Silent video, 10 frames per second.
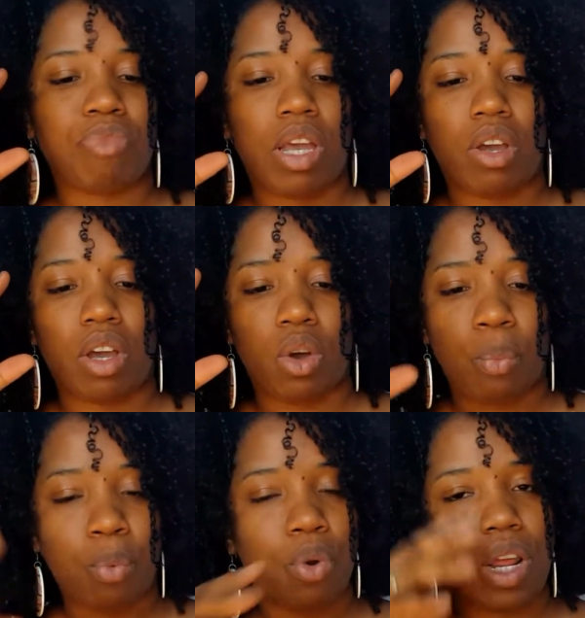eh,
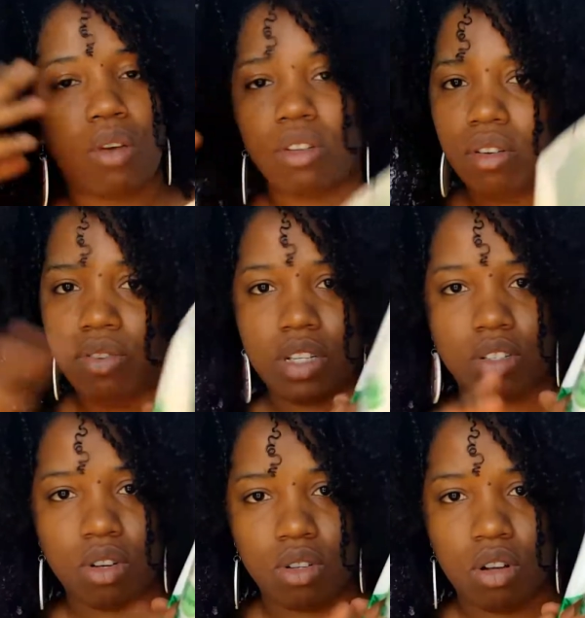oppure quando
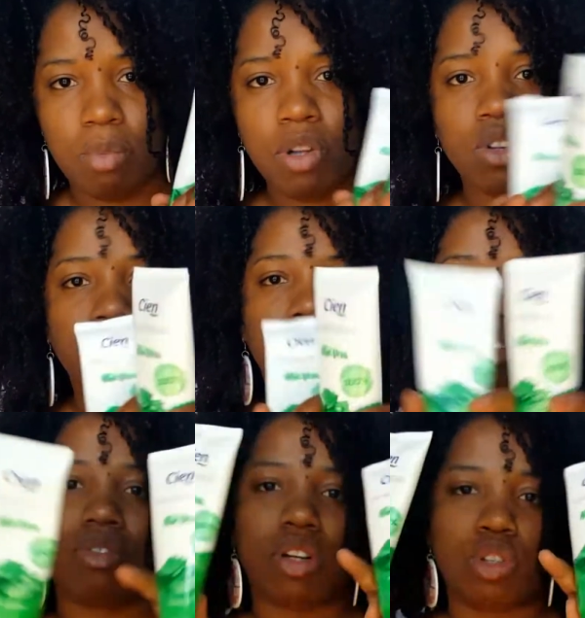finiscono i
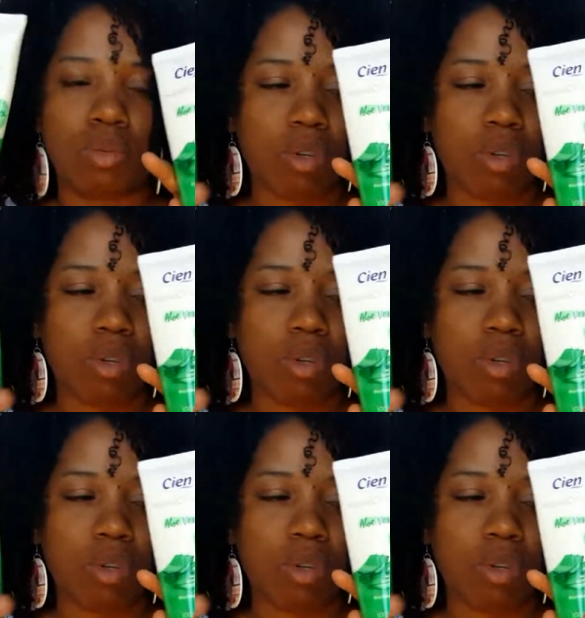prodotti faccio i